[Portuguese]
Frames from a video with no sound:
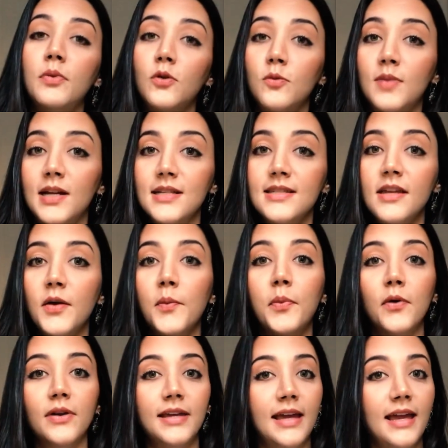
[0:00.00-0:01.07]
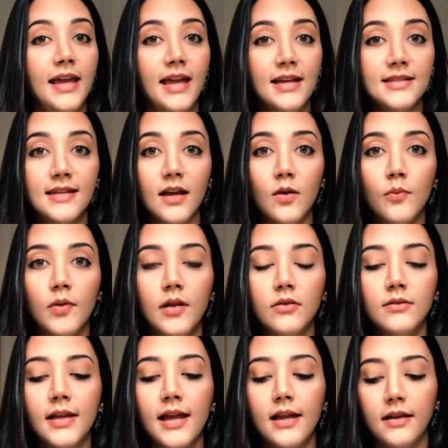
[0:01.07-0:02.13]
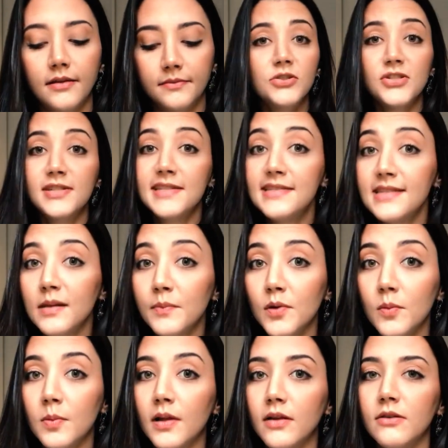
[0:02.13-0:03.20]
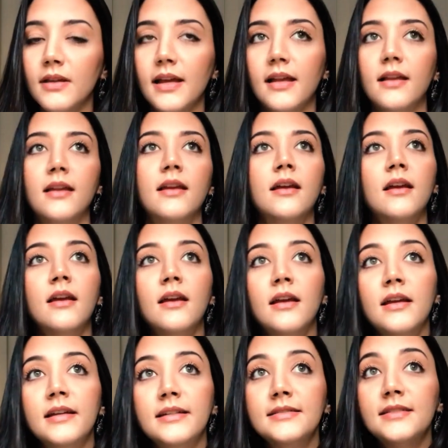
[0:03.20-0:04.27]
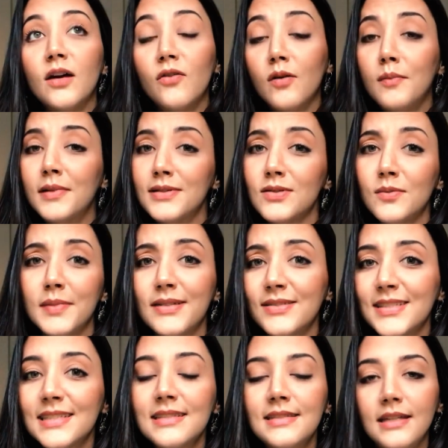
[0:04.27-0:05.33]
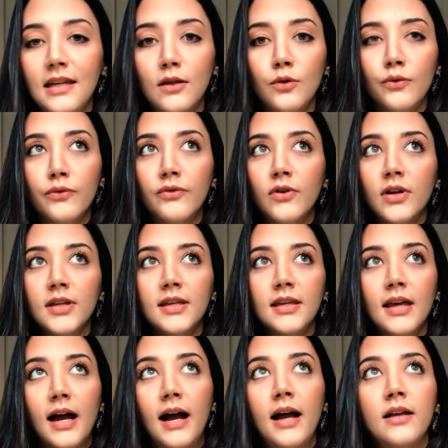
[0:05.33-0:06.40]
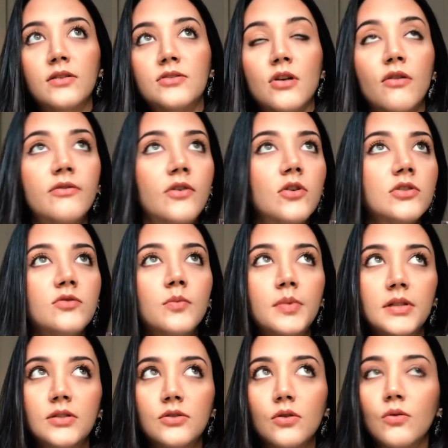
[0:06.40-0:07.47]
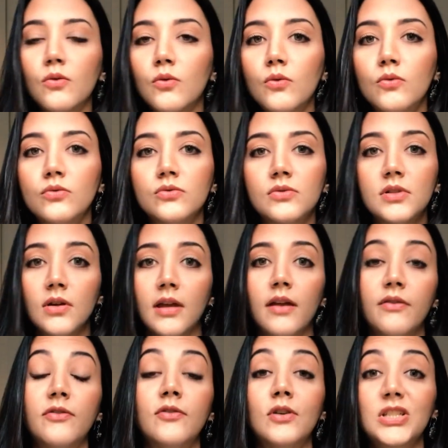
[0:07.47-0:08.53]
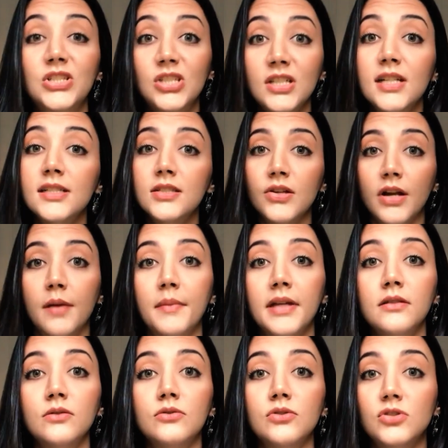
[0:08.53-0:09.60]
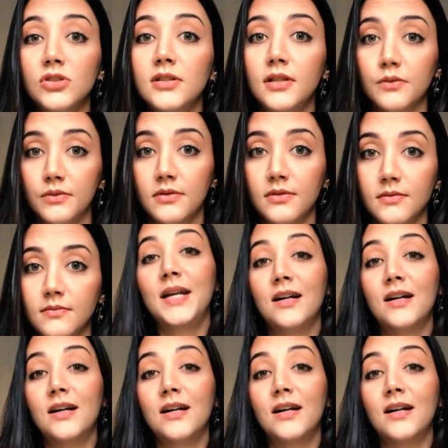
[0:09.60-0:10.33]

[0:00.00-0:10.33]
para o Brasil, porque esse era o plano dele. Eu disse sim para o plano dele. Então foi mais ou menos assim, não foi que, ah, eu só vou para Jokun, não sei o que, foi direcionamento de Deus.